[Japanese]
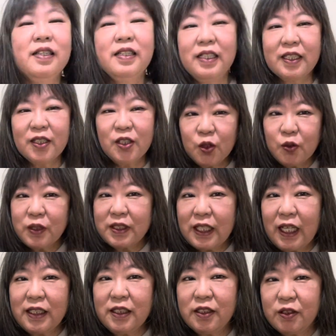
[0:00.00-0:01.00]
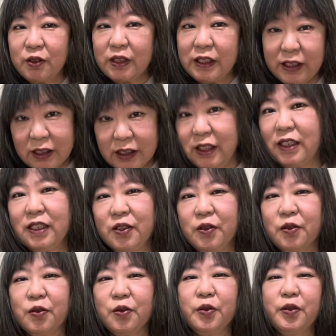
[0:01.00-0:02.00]
え今日は31日とい
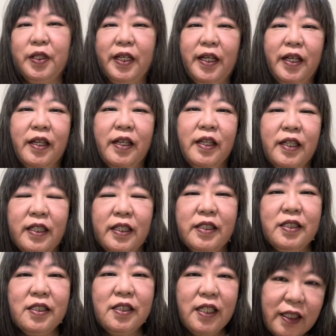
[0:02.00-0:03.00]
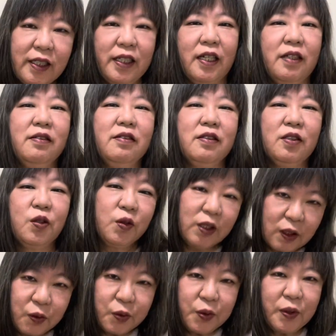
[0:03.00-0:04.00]
うことで、1年間どん
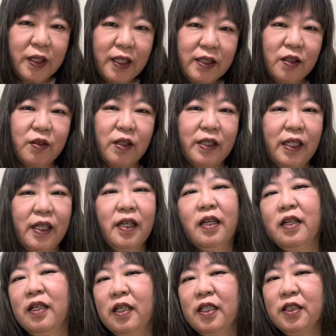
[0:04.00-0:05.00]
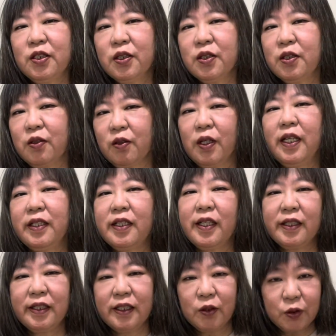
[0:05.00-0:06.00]
なことがあったのかね、ちょっと簡
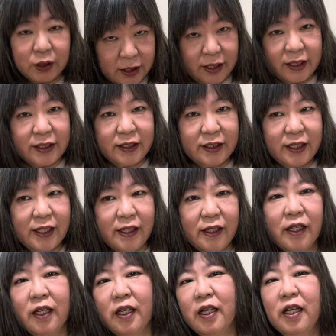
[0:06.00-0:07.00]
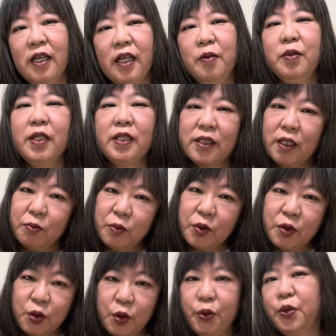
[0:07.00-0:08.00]
単におさらいして、え皆さんも
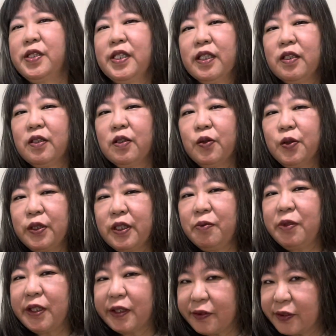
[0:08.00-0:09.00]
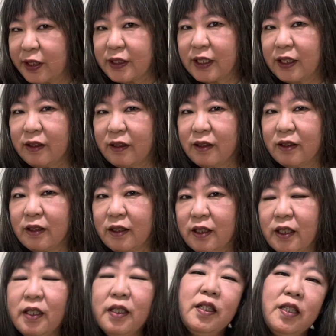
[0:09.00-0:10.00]
ちょっとチェックをしてみてください。
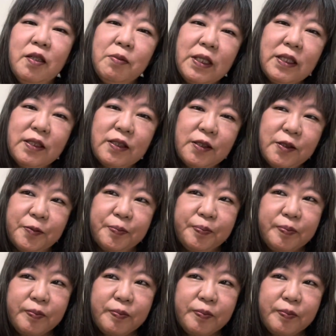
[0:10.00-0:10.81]
まず、